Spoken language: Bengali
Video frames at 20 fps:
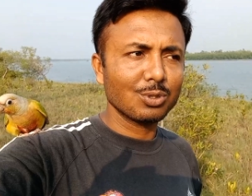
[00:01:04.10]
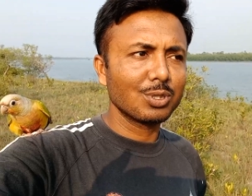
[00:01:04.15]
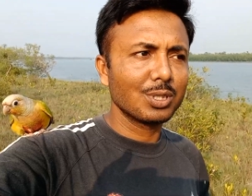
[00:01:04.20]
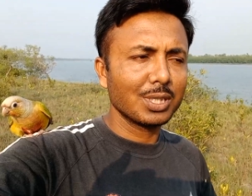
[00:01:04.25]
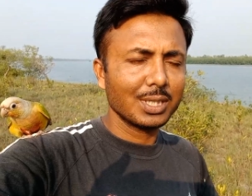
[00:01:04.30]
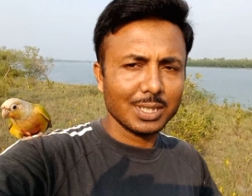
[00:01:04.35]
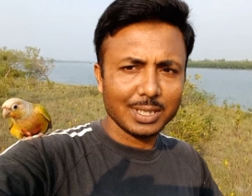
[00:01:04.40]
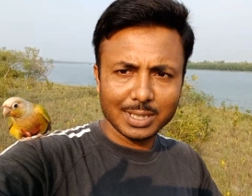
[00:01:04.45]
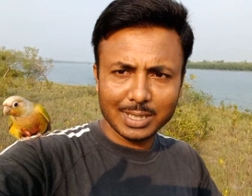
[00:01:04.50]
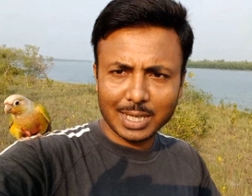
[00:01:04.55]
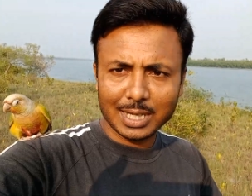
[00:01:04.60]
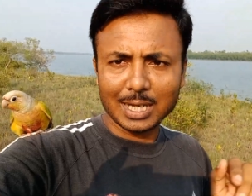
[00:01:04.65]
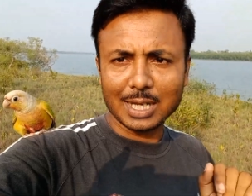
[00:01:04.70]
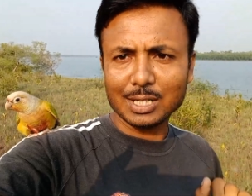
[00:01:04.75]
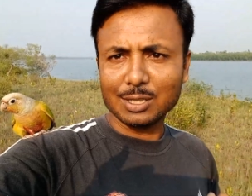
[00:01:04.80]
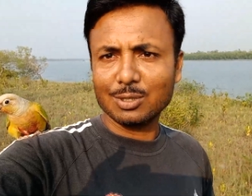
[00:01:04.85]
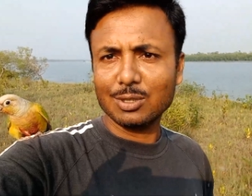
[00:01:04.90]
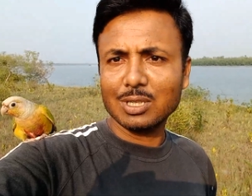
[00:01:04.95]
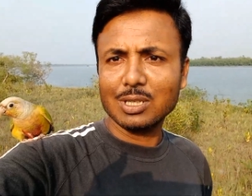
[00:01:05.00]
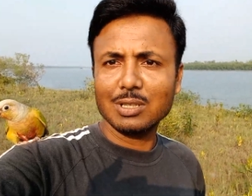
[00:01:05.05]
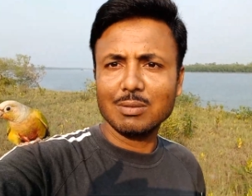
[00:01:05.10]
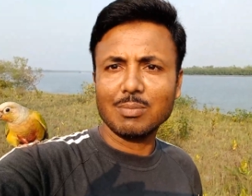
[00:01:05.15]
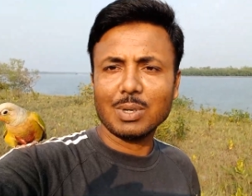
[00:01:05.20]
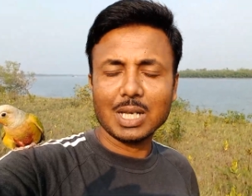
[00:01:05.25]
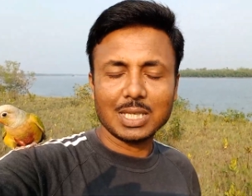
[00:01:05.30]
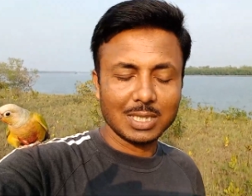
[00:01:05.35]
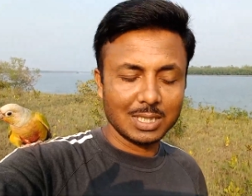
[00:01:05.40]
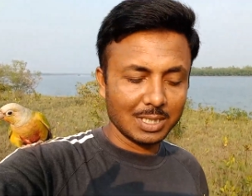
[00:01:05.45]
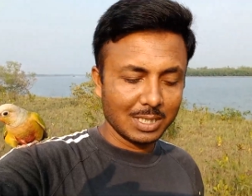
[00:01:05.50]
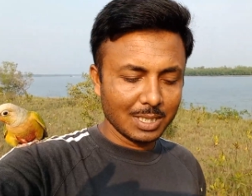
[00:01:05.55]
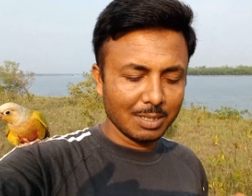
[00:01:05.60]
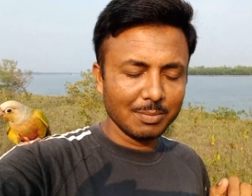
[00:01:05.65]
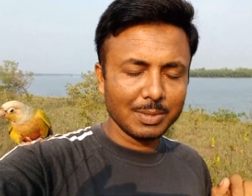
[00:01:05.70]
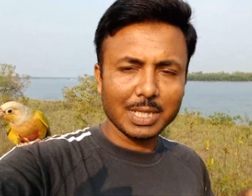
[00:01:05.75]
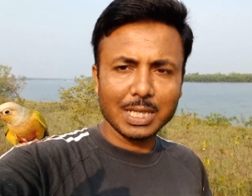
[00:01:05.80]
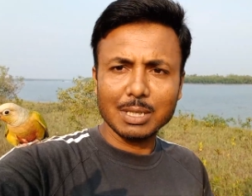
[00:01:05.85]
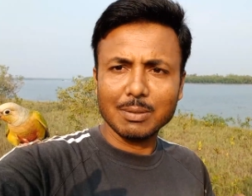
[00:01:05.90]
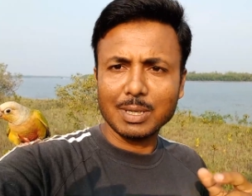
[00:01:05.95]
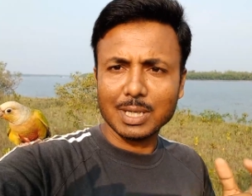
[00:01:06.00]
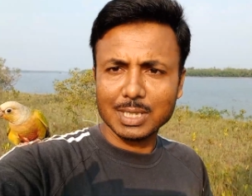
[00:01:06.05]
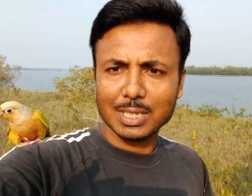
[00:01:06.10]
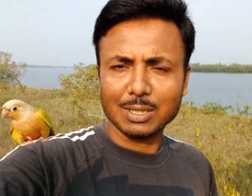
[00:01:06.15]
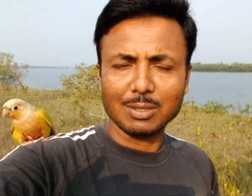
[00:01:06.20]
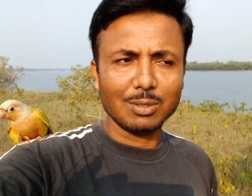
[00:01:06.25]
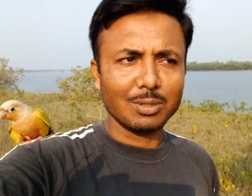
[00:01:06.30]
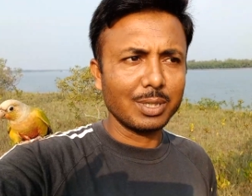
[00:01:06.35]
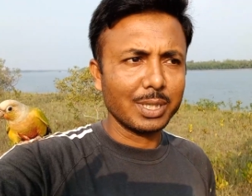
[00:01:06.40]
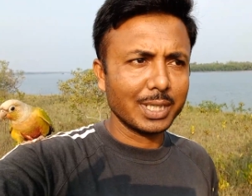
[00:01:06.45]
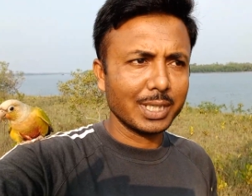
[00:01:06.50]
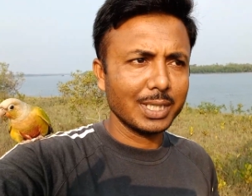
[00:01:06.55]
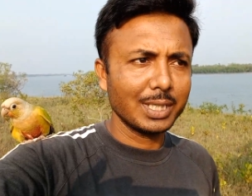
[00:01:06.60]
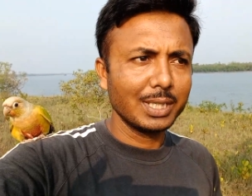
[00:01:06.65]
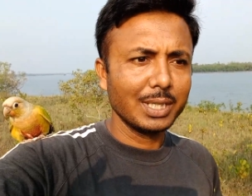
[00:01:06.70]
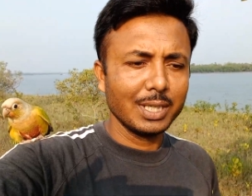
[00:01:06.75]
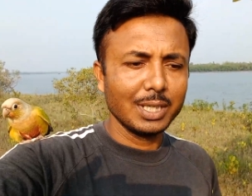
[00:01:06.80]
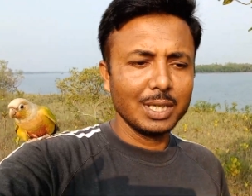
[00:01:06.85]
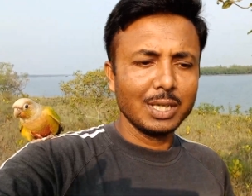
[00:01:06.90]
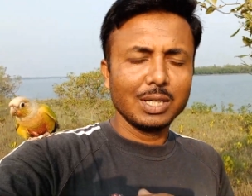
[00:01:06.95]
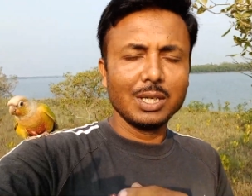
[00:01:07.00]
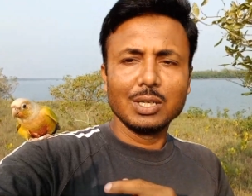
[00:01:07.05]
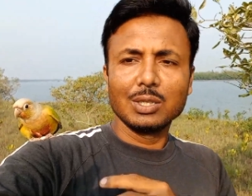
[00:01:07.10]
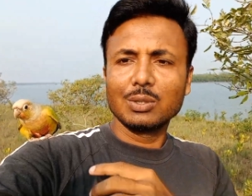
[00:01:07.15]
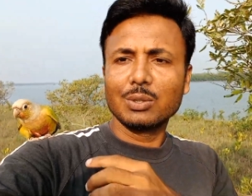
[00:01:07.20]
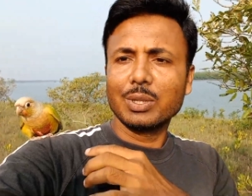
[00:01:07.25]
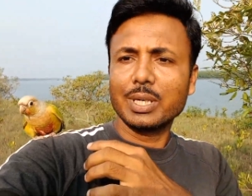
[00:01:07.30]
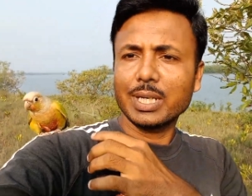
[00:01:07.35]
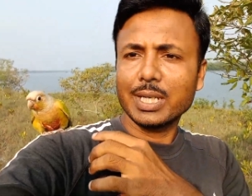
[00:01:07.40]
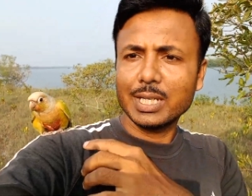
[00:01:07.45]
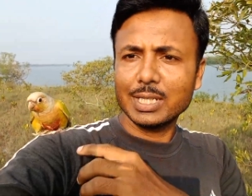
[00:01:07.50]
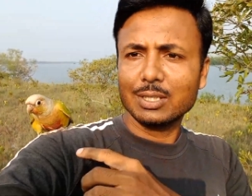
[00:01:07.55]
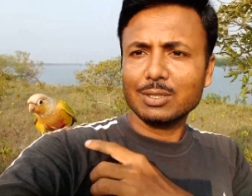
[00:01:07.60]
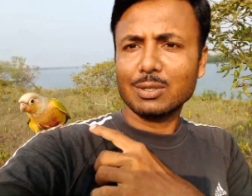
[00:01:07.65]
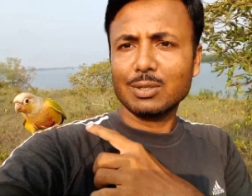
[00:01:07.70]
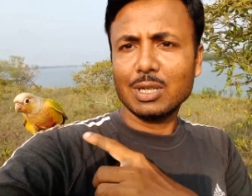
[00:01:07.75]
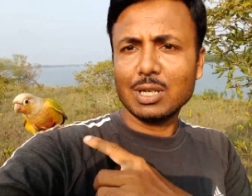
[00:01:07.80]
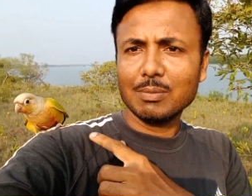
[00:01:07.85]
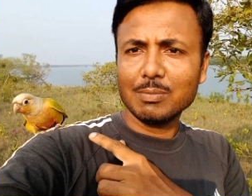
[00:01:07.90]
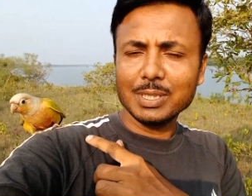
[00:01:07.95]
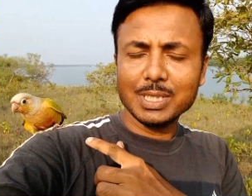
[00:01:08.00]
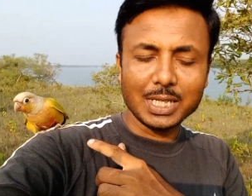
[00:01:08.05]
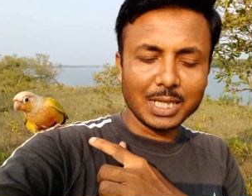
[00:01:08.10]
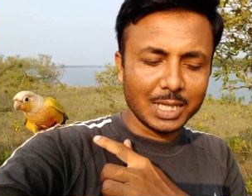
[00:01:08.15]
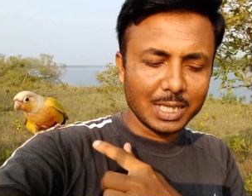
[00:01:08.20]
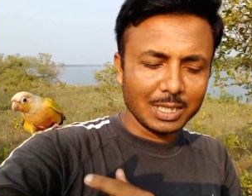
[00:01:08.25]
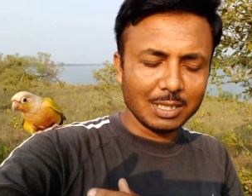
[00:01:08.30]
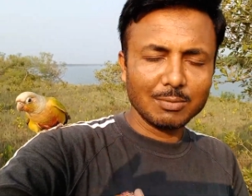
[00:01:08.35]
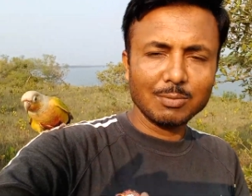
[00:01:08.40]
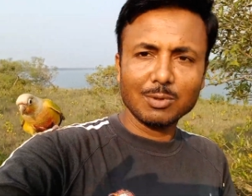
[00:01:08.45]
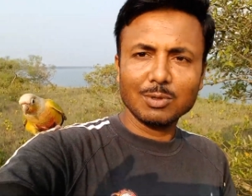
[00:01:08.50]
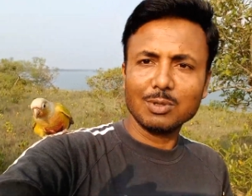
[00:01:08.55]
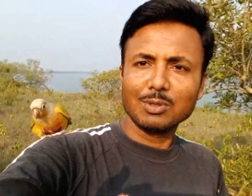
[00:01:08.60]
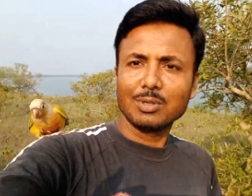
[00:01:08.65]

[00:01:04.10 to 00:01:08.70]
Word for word: জন্যে দেখার জন্যে ডিম থেকে বাচ্চা হলো নাকি তো একে যখন আমি ছেড়ে দেব